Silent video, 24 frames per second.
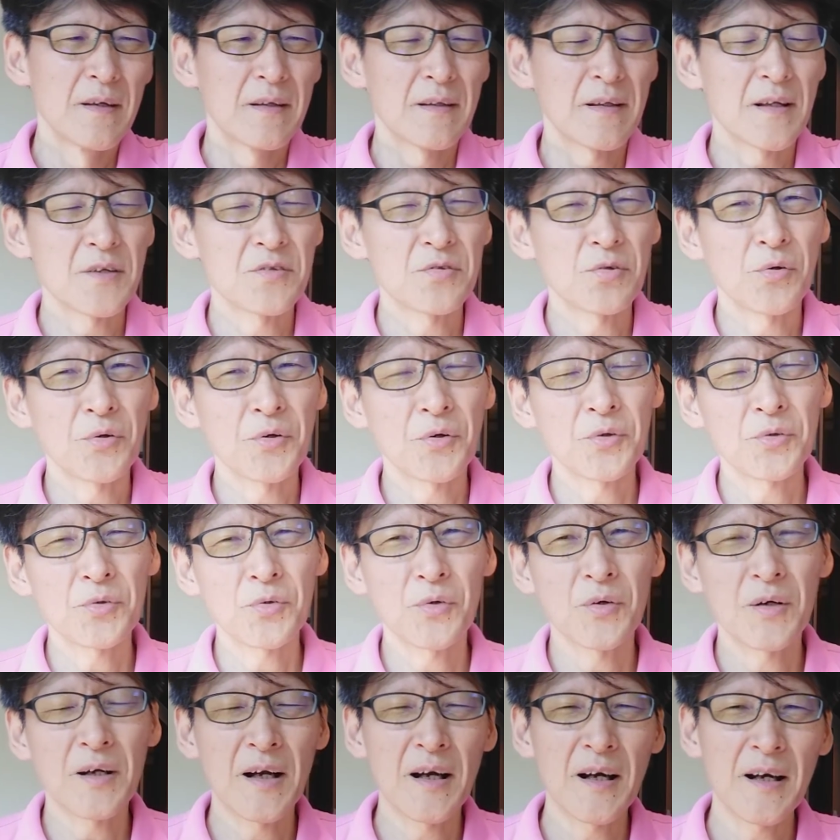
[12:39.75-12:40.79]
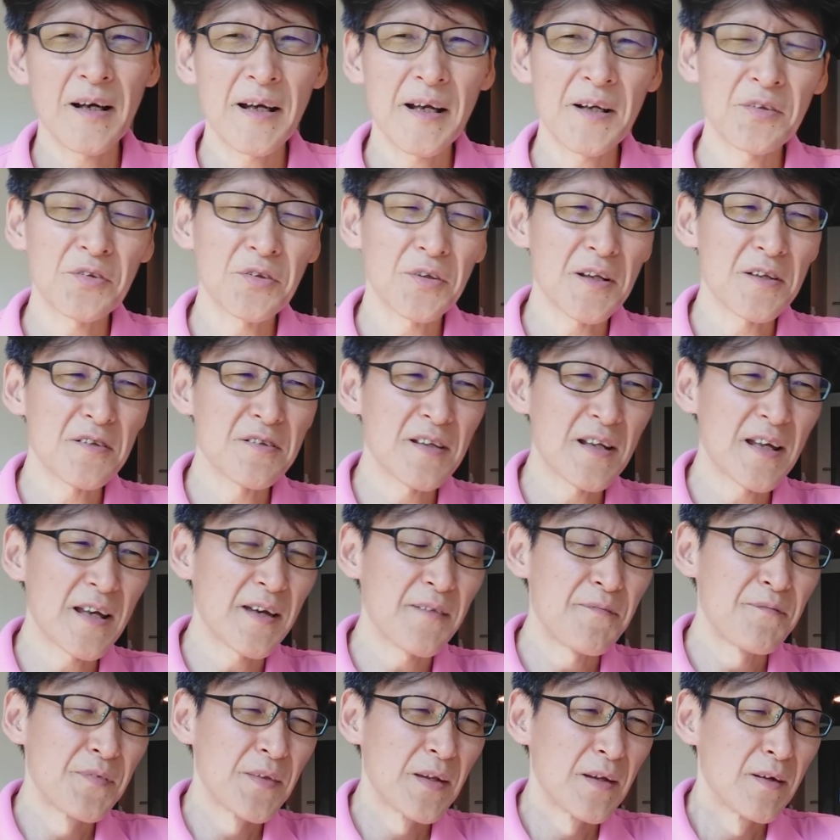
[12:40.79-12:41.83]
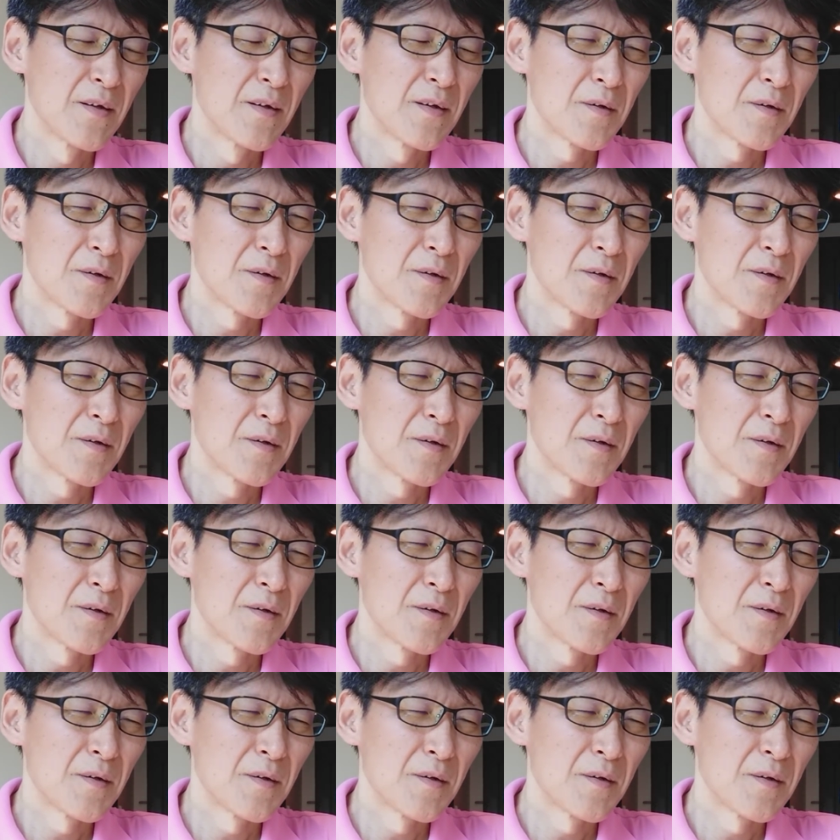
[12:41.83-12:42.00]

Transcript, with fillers: だからそういうことを考えるとですね、